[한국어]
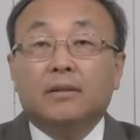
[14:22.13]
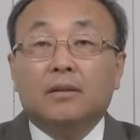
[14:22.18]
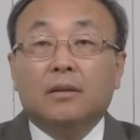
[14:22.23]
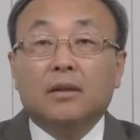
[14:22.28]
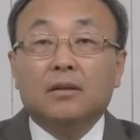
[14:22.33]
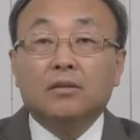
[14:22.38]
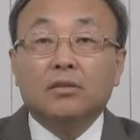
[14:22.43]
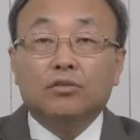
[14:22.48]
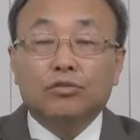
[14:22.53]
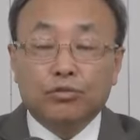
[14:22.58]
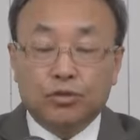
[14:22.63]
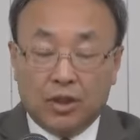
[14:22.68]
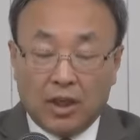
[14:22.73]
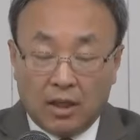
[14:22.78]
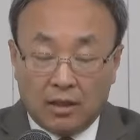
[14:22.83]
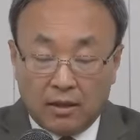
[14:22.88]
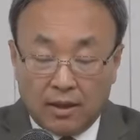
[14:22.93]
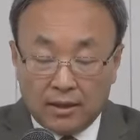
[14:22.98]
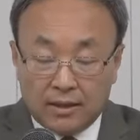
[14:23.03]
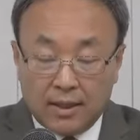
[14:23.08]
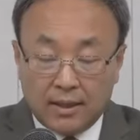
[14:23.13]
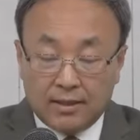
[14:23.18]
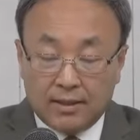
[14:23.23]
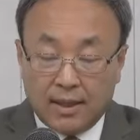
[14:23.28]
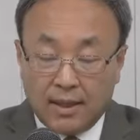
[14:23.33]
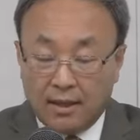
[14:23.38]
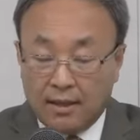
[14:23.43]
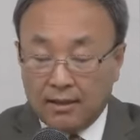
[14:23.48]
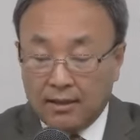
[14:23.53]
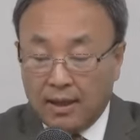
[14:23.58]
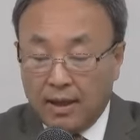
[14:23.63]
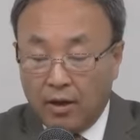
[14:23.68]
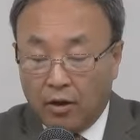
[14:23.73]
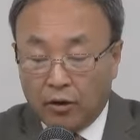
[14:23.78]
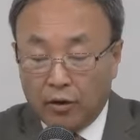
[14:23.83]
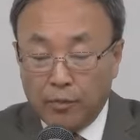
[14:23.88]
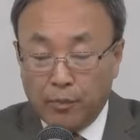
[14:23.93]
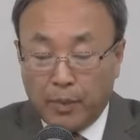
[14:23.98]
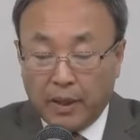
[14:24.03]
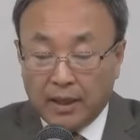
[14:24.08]
그래서 둘째 하늘과 셋째 하늘 사이에
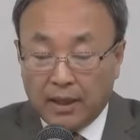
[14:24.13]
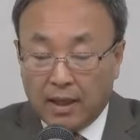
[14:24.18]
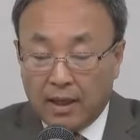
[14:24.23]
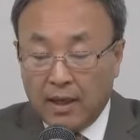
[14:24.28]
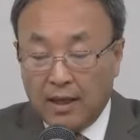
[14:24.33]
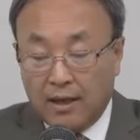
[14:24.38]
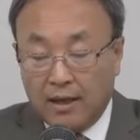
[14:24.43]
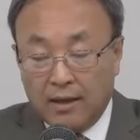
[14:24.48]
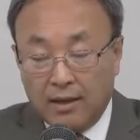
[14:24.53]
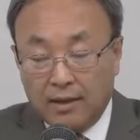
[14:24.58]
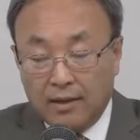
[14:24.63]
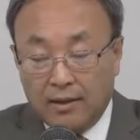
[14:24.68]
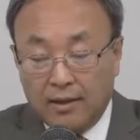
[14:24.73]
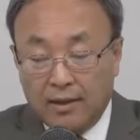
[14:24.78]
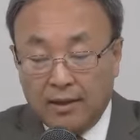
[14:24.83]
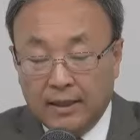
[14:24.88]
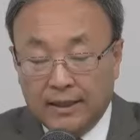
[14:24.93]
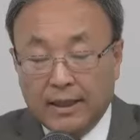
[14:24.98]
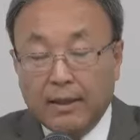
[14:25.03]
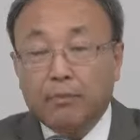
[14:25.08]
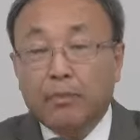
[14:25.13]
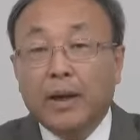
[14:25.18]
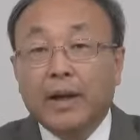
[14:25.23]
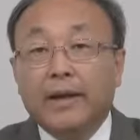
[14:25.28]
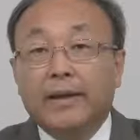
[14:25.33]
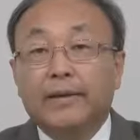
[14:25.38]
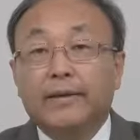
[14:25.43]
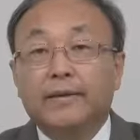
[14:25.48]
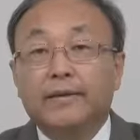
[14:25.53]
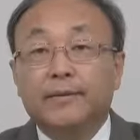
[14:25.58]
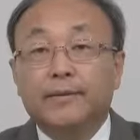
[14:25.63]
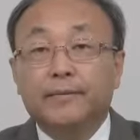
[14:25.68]
얼음 바다가 있단 말이에요.